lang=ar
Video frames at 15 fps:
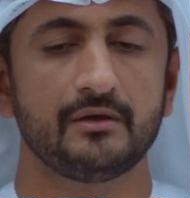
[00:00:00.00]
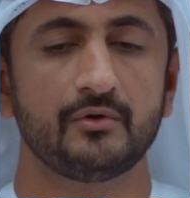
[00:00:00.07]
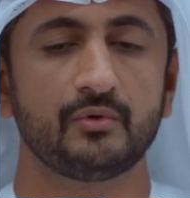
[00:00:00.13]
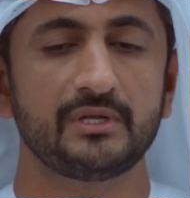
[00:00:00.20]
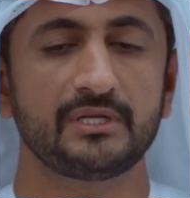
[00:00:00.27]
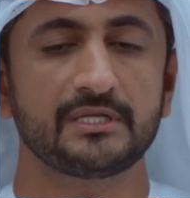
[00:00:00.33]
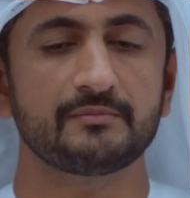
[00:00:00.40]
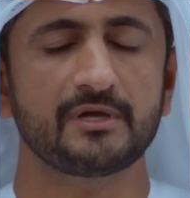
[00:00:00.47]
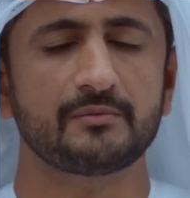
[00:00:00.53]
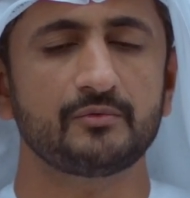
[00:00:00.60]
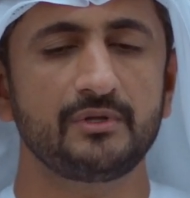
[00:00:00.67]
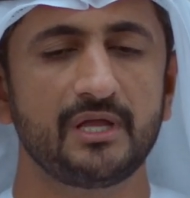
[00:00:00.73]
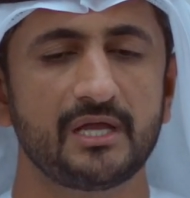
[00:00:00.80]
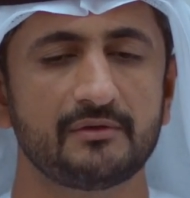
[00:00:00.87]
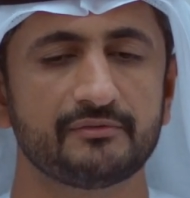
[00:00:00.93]
هو الإمام
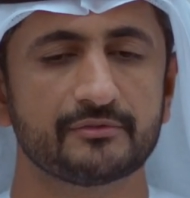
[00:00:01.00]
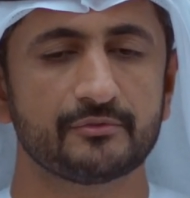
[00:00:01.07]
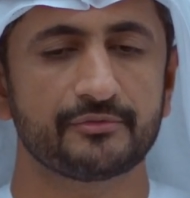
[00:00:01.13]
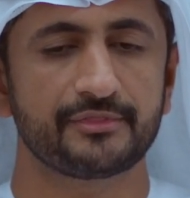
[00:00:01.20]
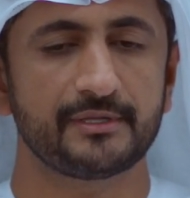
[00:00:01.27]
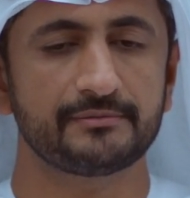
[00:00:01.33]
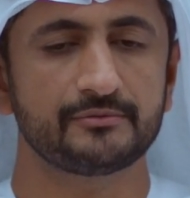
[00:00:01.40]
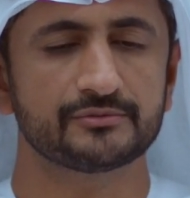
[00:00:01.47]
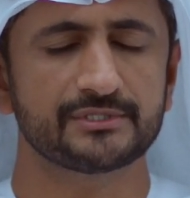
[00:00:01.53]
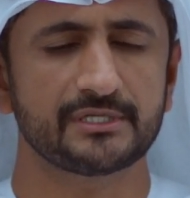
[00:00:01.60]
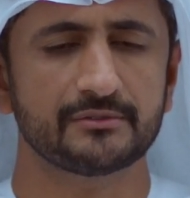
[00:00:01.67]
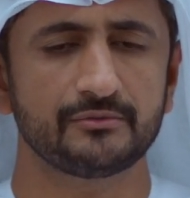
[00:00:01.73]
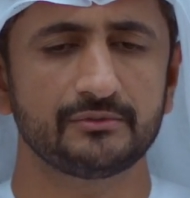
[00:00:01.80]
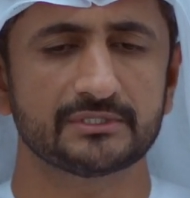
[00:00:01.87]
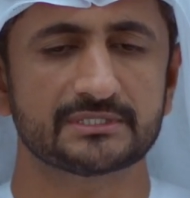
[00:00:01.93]
الحافظ الثبت
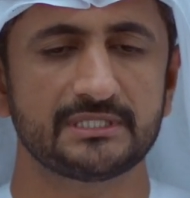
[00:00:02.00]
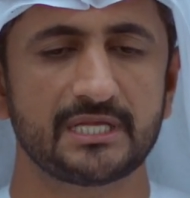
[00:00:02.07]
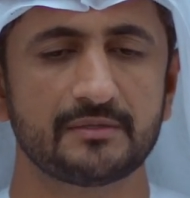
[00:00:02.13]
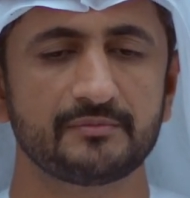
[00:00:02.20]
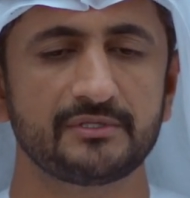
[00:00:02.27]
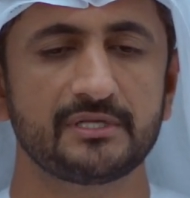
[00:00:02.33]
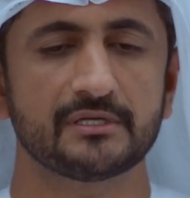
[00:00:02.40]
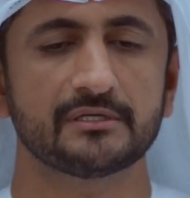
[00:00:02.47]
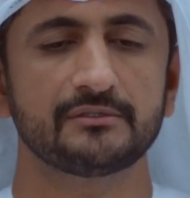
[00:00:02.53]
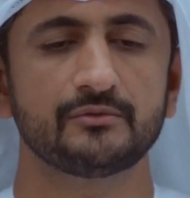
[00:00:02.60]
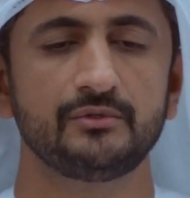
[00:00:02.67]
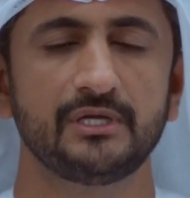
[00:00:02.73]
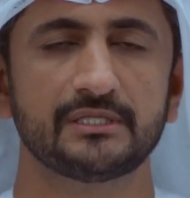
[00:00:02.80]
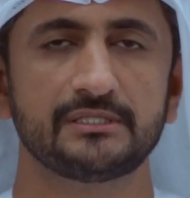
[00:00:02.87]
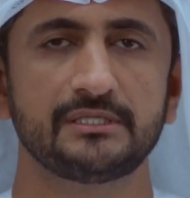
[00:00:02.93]
شيخ الإسلام ناقد
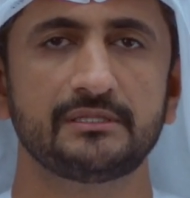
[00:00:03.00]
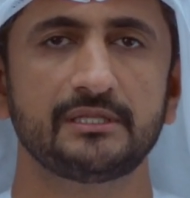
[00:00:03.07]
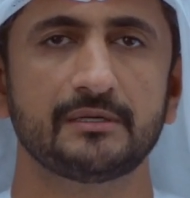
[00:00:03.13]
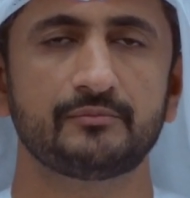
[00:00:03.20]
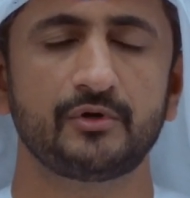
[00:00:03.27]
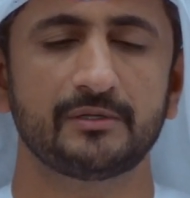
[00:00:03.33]
الحديث أبو